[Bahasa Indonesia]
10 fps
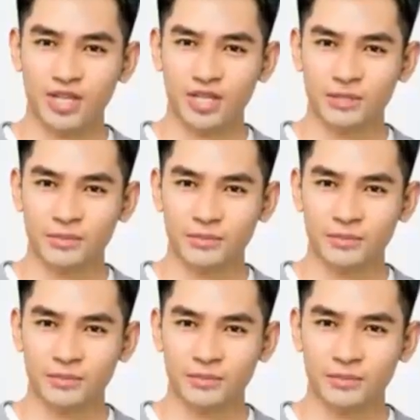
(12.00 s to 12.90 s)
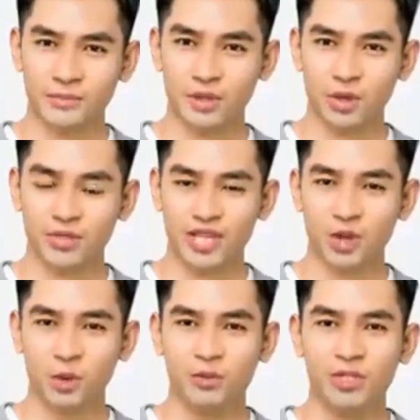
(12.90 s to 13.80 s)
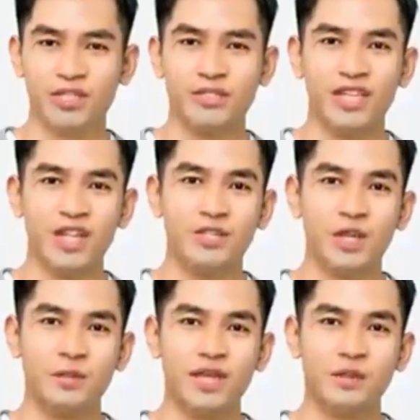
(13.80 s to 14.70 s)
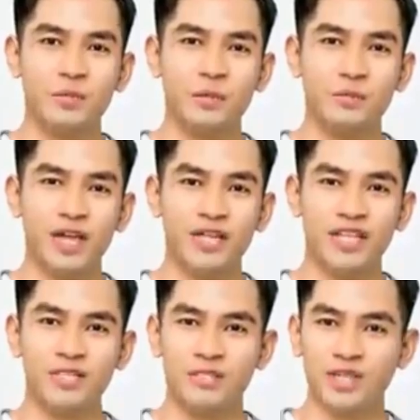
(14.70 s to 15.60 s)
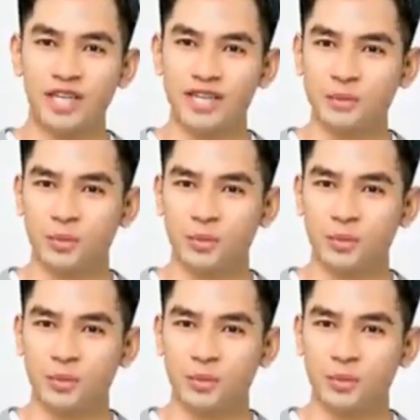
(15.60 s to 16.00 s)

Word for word: Ada kemungkinan, lupakan saja, mari kita bicarakan nanti.